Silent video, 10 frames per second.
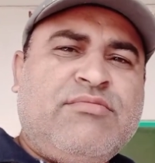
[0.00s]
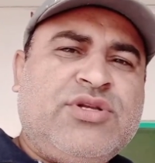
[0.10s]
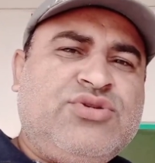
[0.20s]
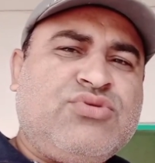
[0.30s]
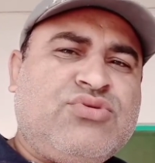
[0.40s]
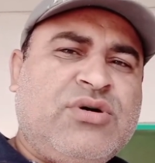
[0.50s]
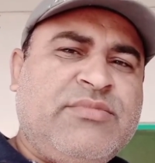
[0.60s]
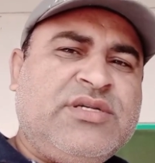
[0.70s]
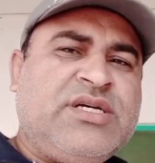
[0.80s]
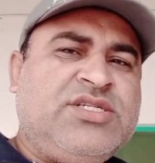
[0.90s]
बच्चों को
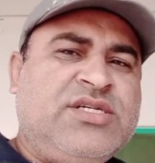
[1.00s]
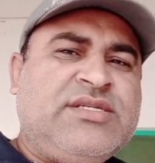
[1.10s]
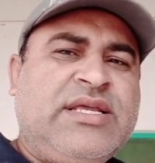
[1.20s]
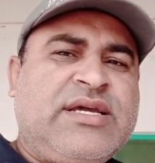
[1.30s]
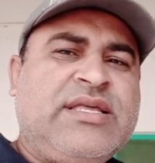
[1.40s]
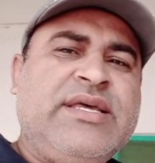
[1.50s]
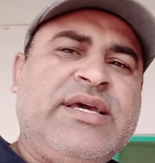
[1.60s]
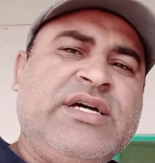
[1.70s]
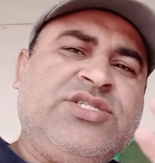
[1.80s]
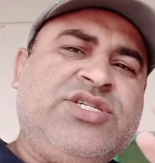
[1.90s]
हमेशा चीज़ लेके दें
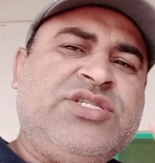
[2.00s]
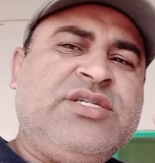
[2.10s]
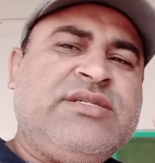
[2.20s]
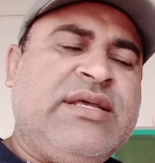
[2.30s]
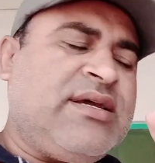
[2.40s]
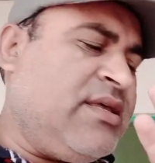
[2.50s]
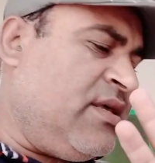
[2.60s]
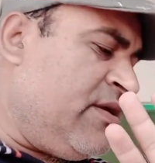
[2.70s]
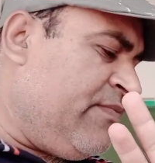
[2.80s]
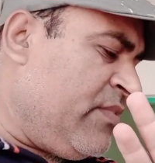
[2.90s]
अच्छी चीज़ लेके दें